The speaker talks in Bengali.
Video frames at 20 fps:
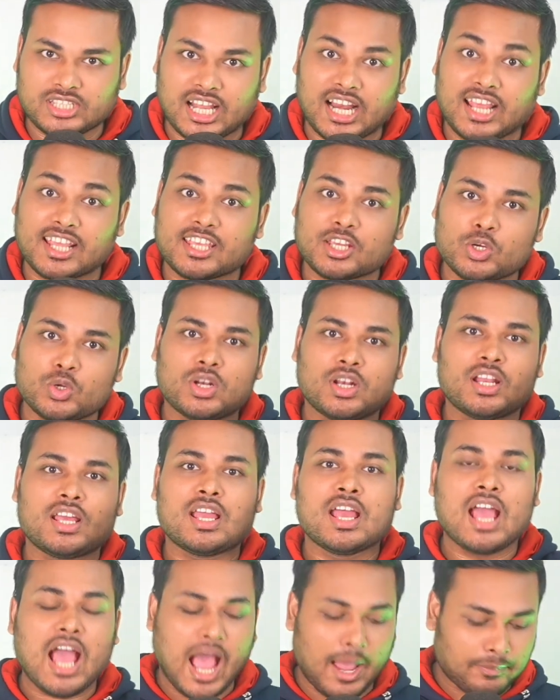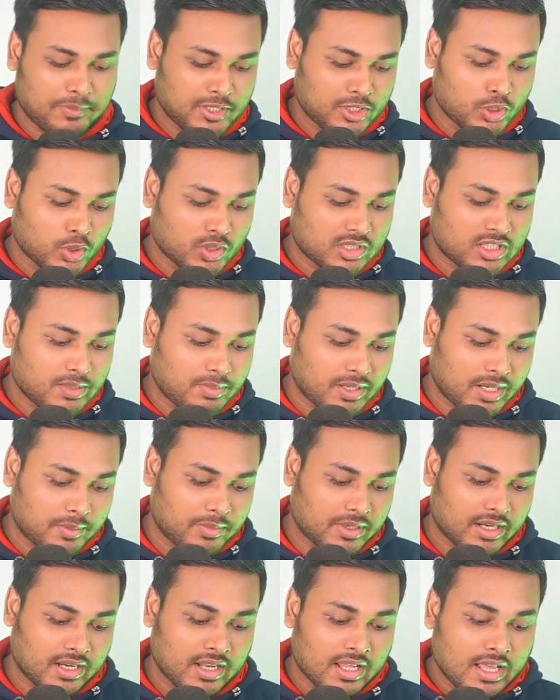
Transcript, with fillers: চালাকি করলে আপনি ধরতে পারবেন